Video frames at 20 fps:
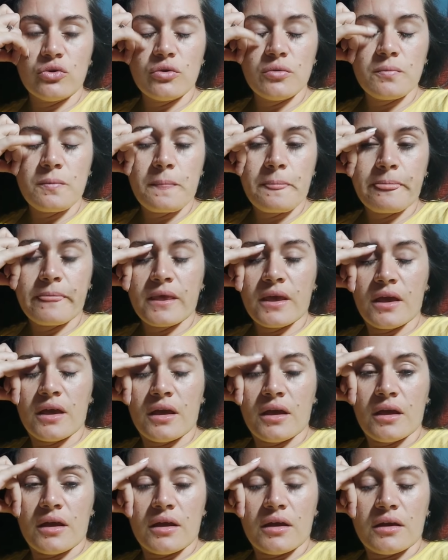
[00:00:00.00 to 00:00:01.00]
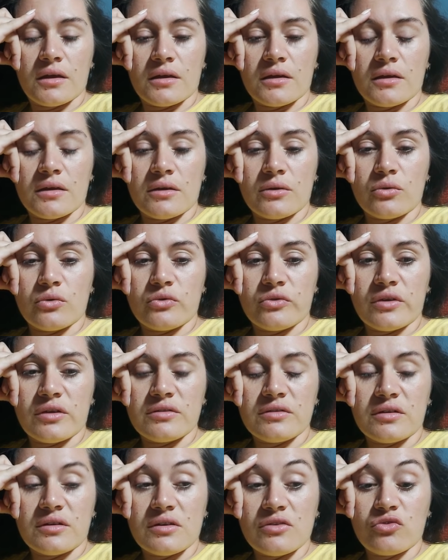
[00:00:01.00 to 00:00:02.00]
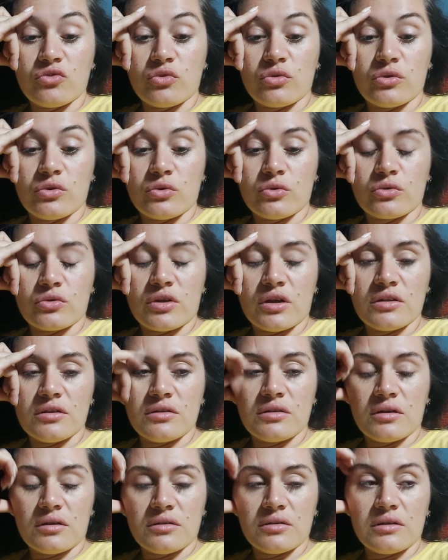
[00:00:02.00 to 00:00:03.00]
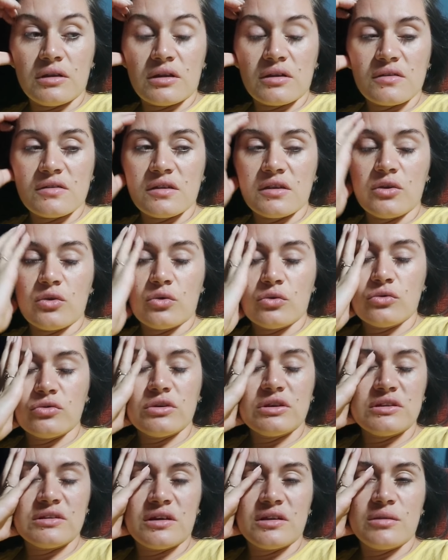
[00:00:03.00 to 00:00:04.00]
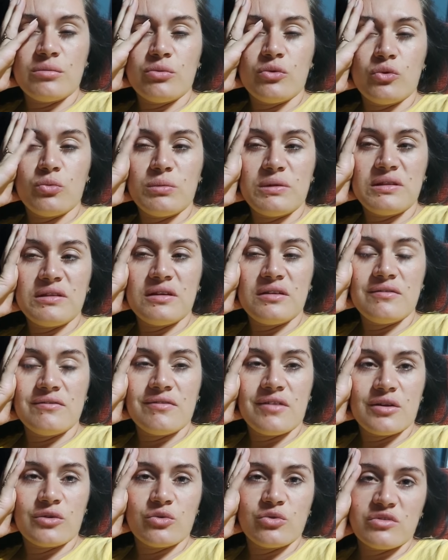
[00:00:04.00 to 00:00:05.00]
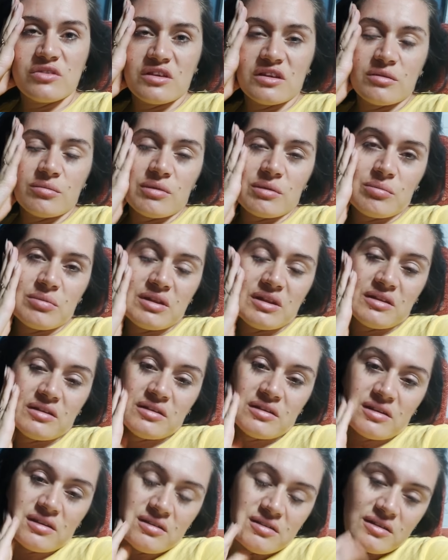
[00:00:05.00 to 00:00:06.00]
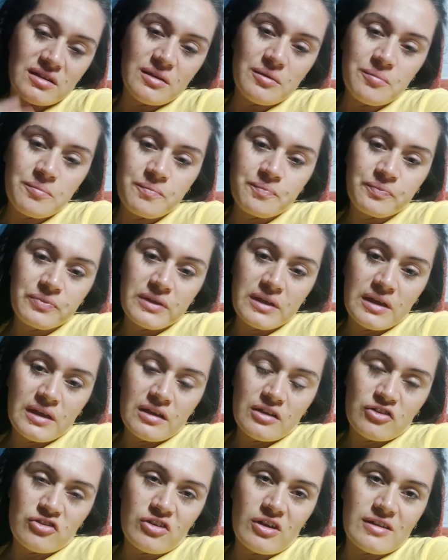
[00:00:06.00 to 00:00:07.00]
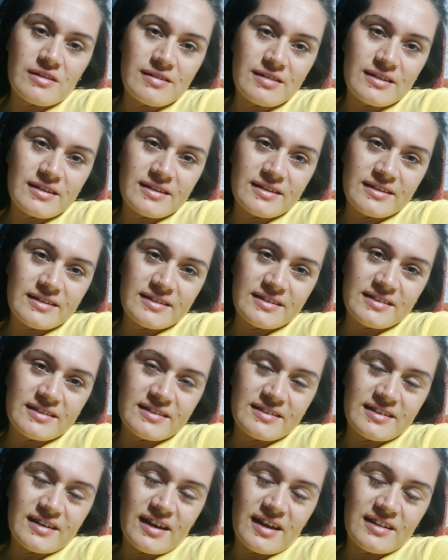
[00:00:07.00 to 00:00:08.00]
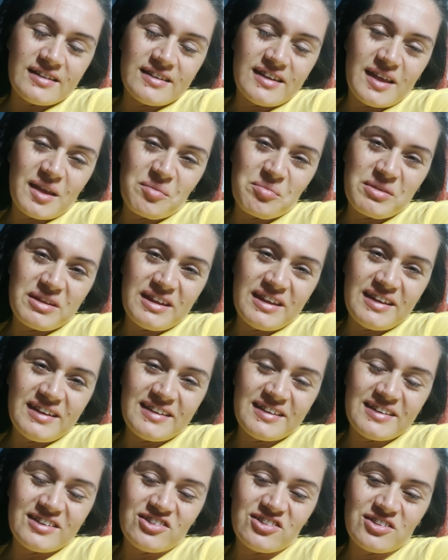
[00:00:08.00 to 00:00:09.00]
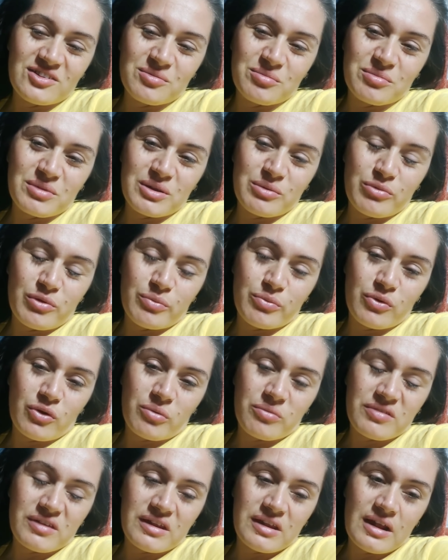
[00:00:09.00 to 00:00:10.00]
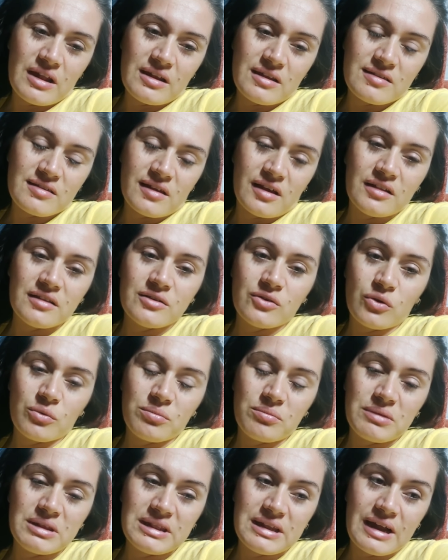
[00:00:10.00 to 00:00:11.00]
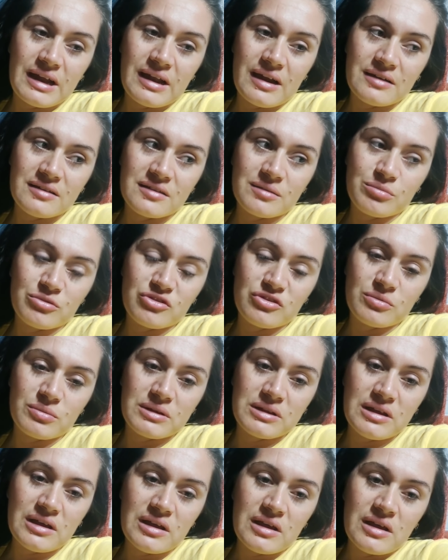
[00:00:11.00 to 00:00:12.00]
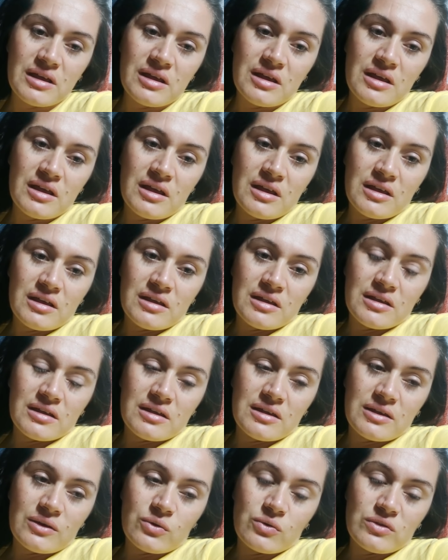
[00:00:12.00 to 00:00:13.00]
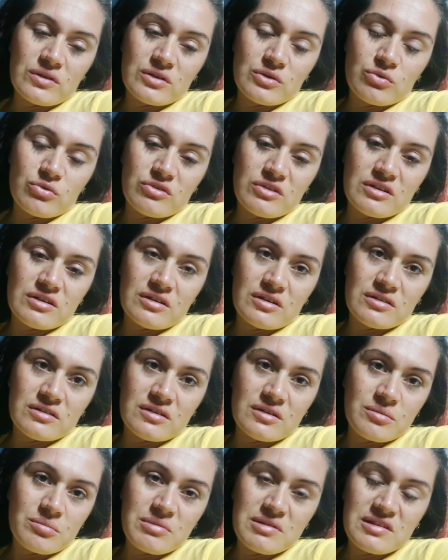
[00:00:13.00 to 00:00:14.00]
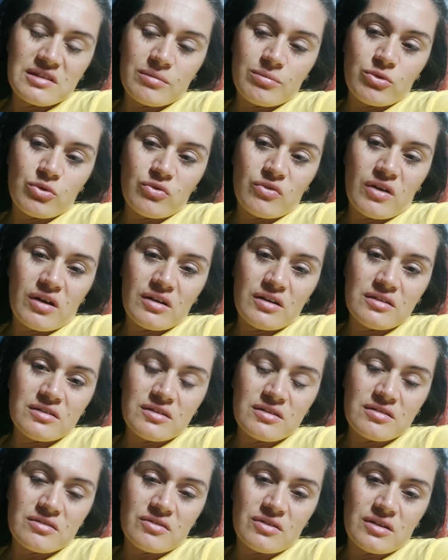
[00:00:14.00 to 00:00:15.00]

E, o yüzden teras çok iyi olur. Halı terasta iyi olur. İki tane de büyük minderim var. Kuzenim Emine'nin diktiği. Şanslı e, anne Emine. Canım benim öpüyorum seni eline sağlık. O minderler dikmişti bana. E, onları da üzerine atarım. Mis gibi yuvarlanırız. Vallahi güzel olur.